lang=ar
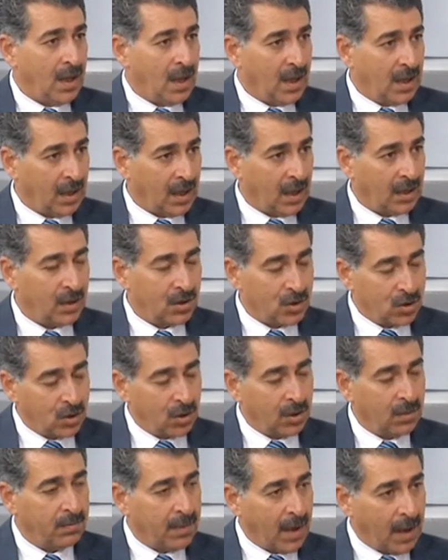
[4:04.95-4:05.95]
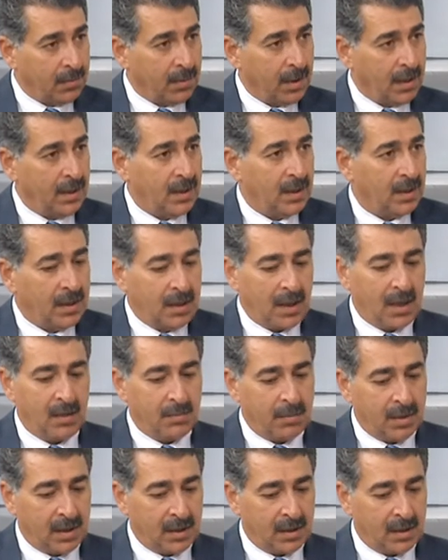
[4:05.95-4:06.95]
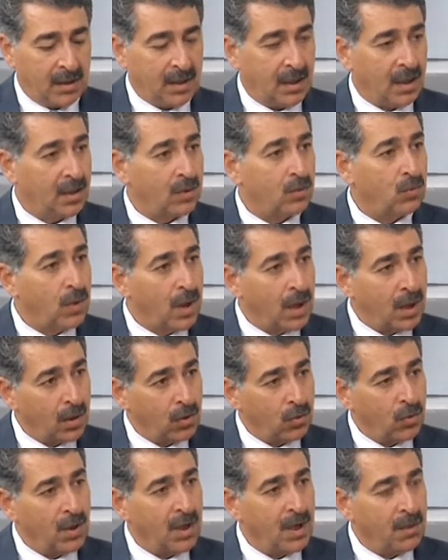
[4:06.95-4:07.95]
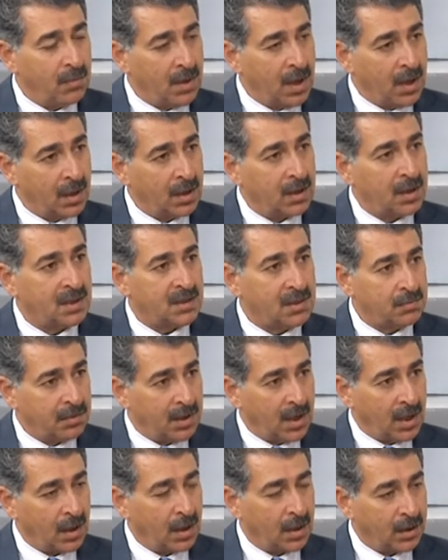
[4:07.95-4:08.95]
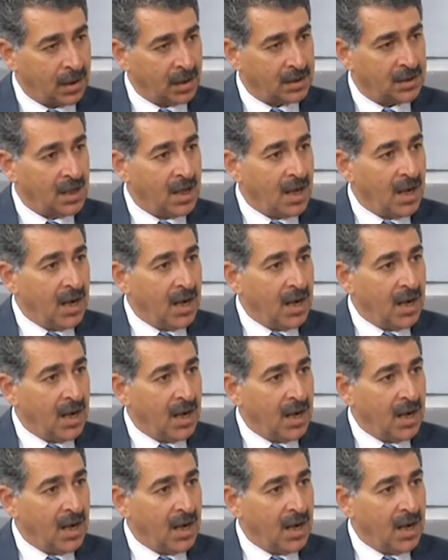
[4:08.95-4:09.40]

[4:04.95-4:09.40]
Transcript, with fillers: يعني صلب عمل البلديات وكلما اقتربنا اكثر